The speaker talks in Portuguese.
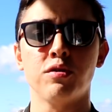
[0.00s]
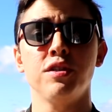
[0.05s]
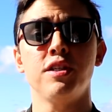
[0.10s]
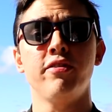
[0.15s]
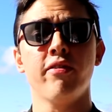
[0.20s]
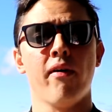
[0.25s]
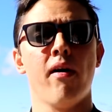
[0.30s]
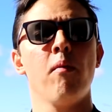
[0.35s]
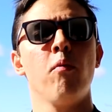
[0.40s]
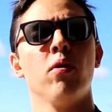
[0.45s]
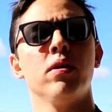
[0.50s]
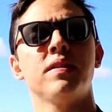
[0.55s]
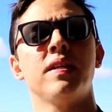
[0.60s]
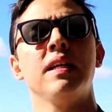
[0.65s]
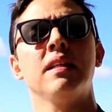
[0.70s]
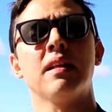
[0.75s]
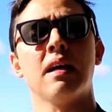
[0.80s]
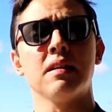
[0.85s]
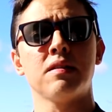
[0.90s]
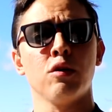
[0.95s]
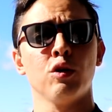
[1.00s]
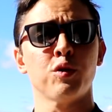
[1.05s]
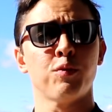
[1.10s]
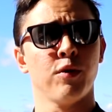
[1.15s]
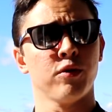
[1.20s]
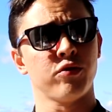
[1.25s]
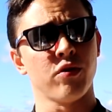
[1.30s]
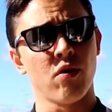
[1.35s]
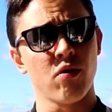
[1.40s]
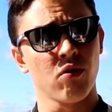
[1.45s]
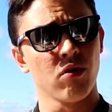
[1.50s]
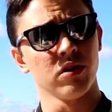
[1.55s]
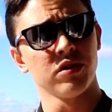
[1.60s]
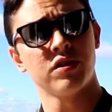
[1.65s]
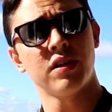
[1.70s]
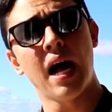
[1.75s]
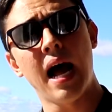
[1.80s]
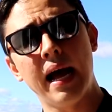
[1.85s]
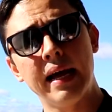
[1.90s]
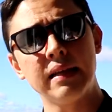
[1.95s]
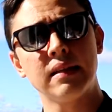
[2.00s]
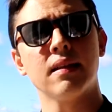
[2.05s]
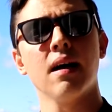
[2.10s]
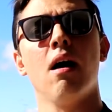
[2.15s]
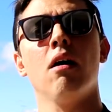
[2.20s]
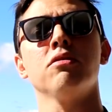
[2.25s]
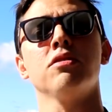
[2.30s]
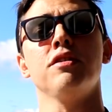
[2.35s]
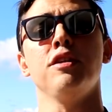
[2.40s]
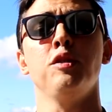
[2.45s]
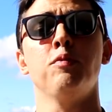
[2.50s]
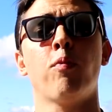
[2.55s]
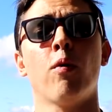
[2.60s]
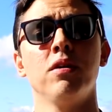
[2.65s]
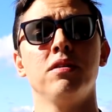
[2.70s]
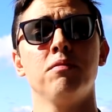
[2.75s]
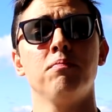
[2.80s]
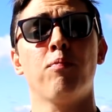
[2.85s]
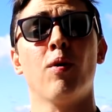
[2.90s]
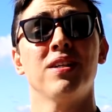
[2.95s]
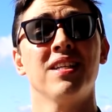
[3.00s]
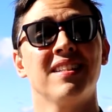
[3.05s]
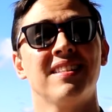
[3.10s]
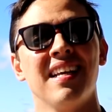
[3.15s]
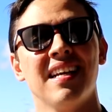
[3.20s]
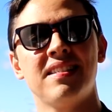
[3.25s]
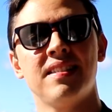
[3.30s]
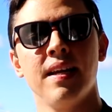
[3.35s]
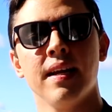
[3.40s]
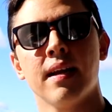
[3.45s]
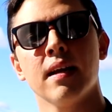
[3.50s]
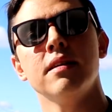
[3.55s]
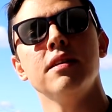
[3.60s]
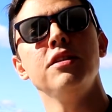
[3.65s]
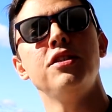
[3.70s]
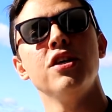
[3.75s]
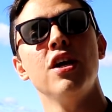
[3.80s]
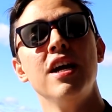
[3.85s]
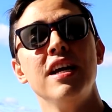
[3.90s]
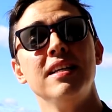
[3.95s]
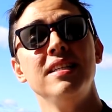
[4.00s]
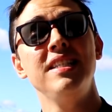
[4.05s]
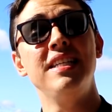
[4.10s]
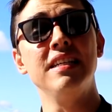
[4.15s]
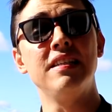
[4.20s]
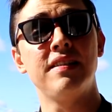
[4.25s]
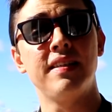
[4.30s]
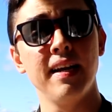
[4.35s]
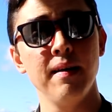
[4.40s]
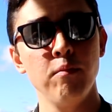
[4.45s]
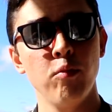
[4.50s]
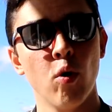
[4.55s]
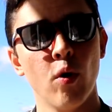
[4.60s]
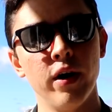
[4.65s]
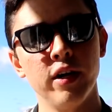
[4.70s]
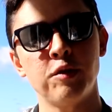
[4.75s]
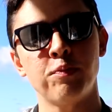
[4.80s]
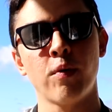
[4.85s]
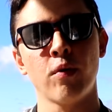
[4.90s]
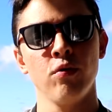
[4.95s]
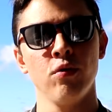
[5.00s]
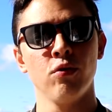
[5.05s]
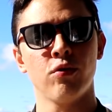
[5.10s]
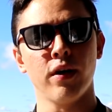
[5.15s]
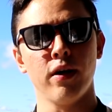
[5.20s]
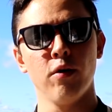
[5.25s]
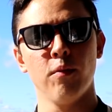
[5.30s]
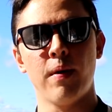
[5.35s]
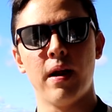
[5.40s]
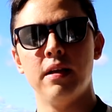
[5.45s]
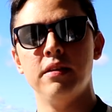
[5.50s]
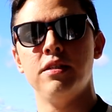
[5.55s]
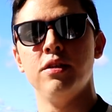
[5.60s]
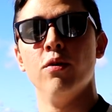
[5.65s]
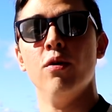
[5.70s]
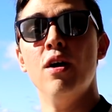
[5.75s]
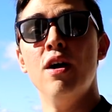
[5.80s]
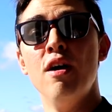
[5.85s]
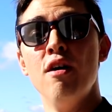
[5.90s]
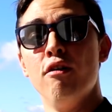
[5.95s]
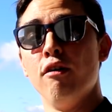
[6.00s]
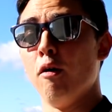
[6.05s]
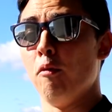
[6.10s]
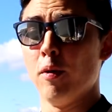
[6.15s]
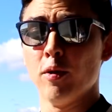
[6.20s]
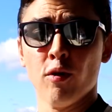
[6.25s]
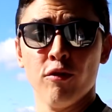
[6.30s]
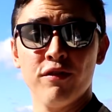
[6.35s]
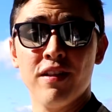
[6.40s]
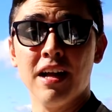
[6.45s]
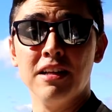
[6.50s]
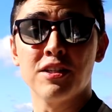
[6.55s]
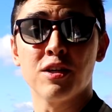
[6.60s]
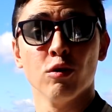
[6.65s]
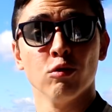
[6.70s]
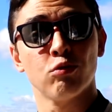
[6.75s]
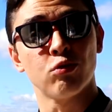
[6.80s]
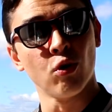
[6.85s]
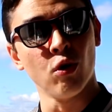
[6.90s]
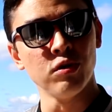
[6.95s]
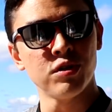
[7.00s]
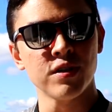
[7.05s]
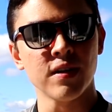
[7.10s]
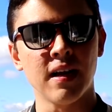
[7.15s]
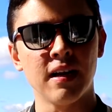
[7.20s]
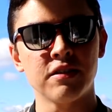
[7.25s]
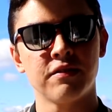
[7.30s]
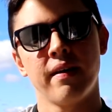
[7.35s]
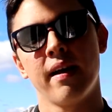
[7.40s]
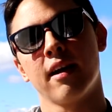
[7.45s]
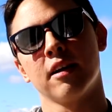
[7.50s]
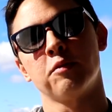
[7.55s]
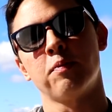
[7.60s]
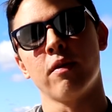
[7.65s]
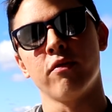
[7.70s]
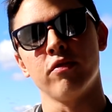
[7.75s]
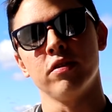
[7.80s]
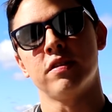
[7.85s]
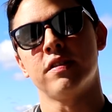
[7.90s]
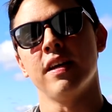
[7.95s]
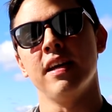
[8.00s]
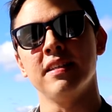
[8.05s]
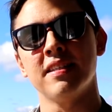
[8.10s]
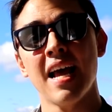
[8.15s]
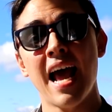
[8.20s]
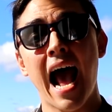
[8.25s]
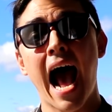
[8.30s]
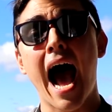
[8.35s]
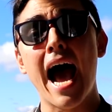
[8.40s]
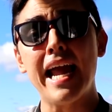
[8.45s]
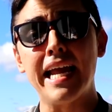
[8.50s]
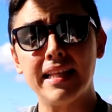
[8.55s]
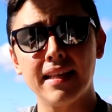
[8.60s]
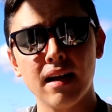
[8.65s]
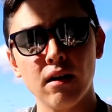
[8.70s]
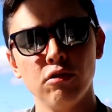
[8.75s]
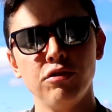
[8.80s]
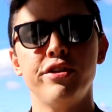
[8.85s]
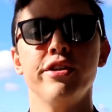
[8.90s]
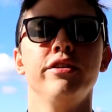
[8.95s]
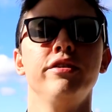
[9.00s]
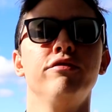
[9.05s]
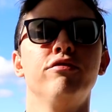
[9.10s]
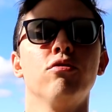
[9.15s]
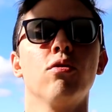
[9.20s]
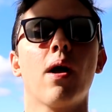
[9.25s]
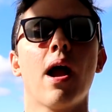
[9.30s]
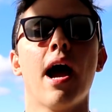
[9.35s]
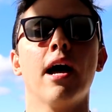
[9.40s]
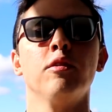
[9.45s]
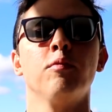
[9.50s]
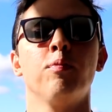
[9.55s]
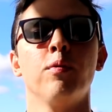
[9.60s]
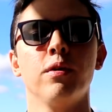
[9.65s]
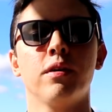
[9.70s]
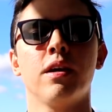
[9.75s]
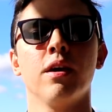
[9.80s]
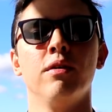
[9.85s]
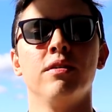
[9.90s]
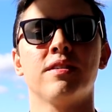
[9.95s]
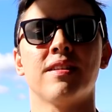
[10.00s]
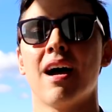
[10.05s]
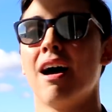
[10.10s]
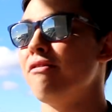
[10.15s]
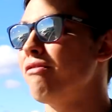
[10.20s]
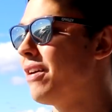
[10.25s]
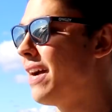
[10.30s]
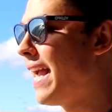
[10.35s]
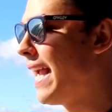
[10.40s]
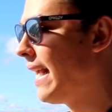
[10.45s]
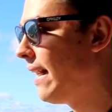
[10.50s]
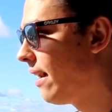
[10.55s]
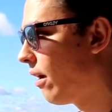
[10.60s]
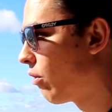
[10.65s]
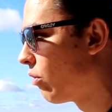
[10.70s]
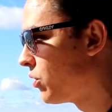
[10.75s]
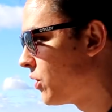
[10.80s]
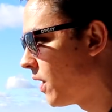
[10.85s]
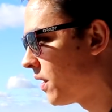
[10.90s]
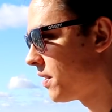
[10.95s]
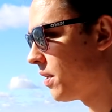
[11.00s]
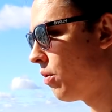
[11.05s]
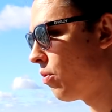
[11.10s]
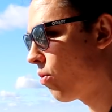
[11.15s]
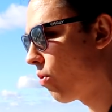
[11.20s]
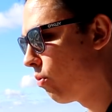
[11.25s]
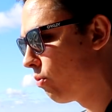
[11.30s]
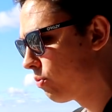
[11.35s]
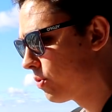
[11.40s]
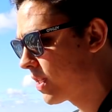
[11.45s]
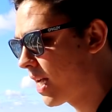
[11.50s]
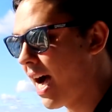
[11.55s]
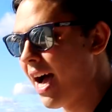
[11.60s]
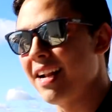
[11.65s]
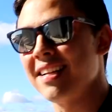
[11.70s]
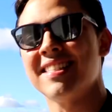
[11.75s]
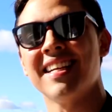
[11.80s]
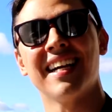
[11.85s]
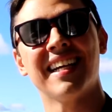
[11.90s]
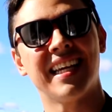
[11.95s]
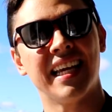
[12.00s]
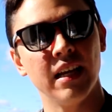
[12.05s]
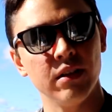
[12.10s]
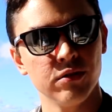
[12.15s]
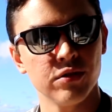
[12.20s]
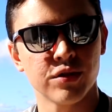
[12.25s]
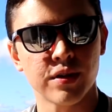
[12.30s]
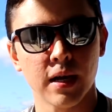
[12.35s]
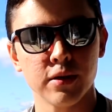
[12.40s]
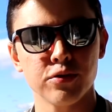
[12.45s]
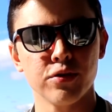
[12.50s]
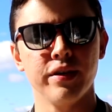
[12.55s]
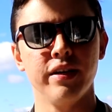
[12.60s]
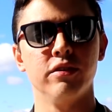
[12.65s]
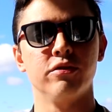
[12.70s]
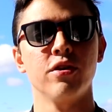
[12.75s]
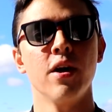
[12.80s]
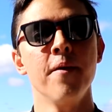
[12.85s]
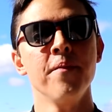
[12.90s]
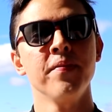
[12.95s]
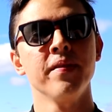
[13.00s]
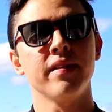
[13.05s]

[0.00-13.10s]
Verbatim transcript: Se tiver uma boa aceitação, se o pessoal gostar e tal, a gente pode, pode até ser que a gente distribua esse produto aí no Brasil. É uma novidade que eu trouxe de Las Vegas para vocês, ainda não tinha divulgado porque eu estava em negociação com os caras aqui dos Estados Unidos.